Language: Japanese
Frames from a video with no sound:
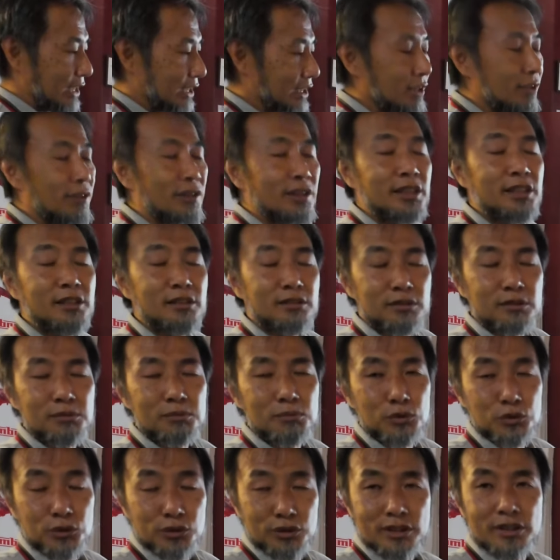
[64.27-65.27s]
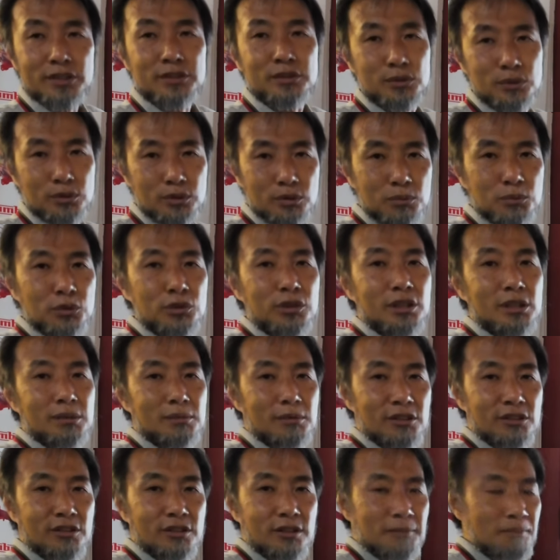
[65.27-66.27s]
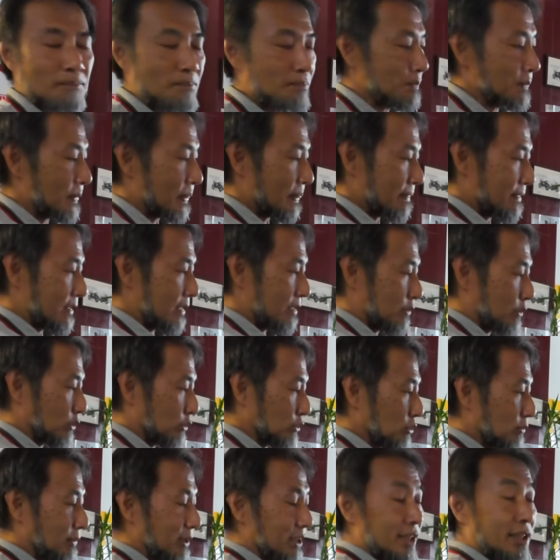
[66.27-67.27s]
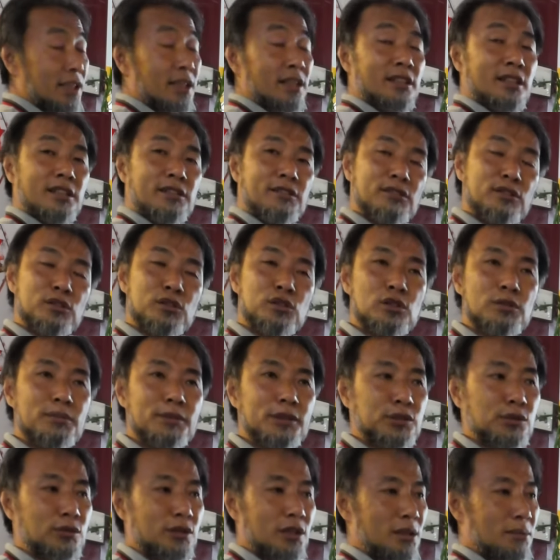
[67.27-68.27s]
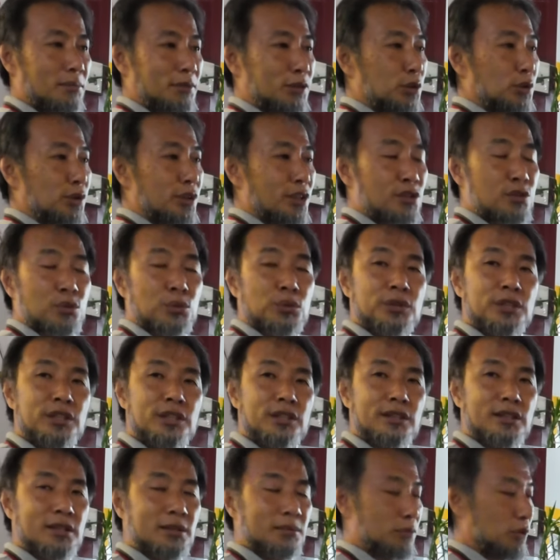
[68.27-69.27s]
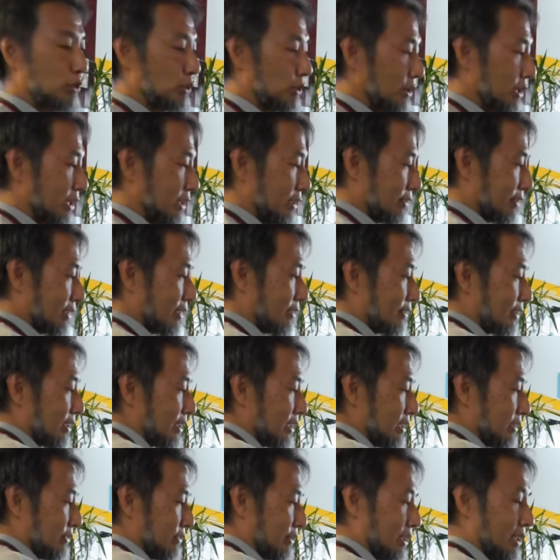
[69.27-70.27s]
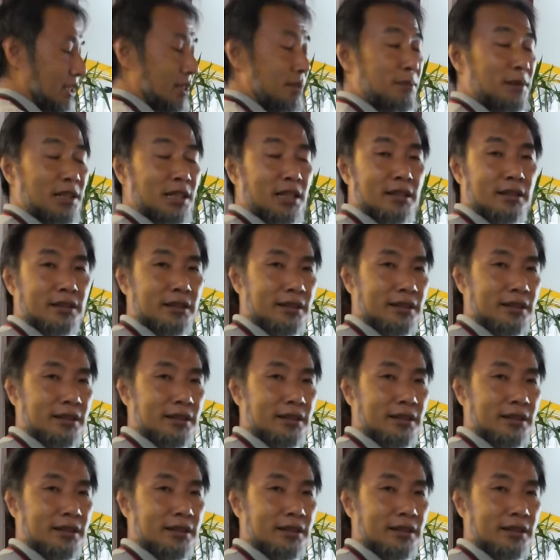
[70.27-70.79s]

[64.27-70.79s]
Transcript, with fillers: 現れるものだと思ってます、えー、オートバイに限らず車とか、まあ、どんな商品でもデザインには意味が